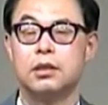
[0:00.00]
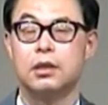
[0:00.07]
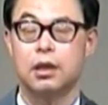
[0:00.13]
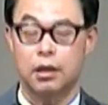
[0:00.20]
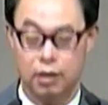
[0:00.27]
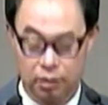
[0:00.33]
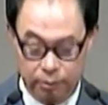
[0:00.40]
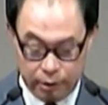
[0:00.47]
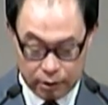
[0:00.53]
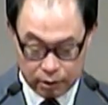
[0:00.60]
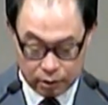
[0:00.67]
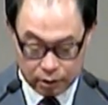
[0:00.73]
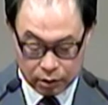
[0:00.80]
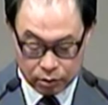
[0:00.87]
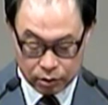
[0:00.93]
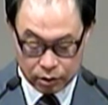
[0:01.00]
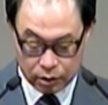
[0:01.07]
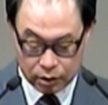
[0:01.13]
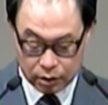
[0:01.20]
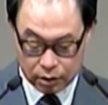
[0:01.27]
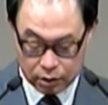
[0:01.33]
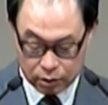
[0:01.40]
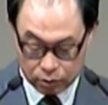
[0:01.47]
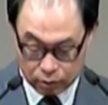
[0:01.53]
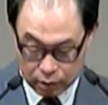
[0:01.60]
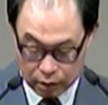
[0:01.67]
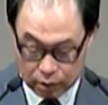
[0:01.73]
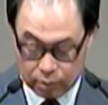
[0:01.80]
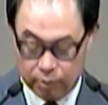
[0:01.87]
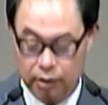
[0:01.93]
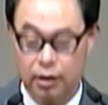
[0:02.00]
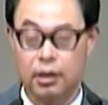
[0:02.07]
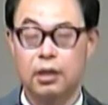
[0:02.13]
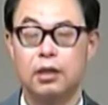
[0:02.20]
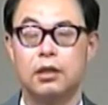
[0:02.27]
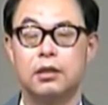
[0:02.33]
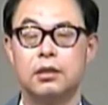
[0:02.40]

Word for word: 하나님의 뜻을 이루시기를 원하십니다.